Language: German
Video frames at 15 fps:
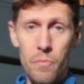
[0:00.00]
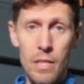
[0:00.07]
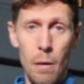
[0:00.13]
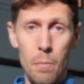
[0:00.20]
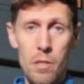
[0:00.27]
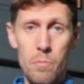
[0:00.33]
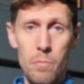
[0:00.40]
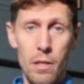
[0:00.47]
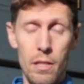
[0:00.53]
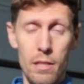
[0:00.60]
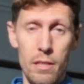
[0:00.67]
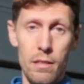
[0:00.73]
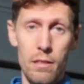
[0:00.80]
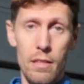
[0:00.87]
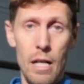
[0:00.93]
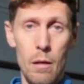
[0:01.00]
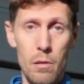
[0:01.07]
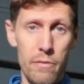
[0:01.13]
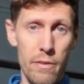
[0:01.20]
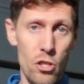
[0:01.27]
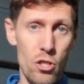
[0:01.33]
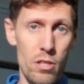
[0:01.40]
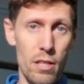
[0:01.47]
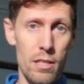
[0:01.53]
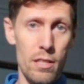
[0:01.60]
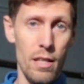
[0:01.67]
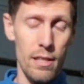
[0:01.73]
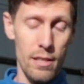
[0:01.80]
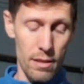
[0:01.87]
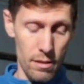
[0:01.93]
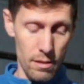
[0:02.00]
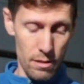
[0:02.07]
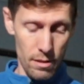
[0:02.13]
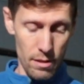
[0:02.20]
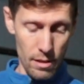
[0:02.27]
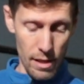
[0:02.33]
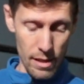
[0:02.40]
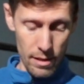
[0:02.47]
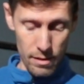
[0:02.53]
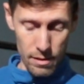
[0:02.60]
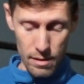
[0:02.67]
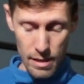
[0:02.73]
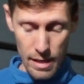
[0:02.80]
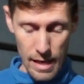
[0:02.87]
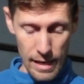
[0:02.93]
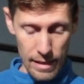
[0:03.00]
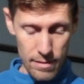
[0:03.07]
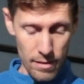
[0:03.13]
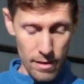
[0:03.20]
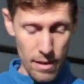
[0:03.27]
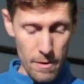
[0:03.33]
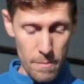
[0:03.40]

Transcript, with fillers: Ich habe das mal in Kabelquerschnittsrechner einge, eingehackt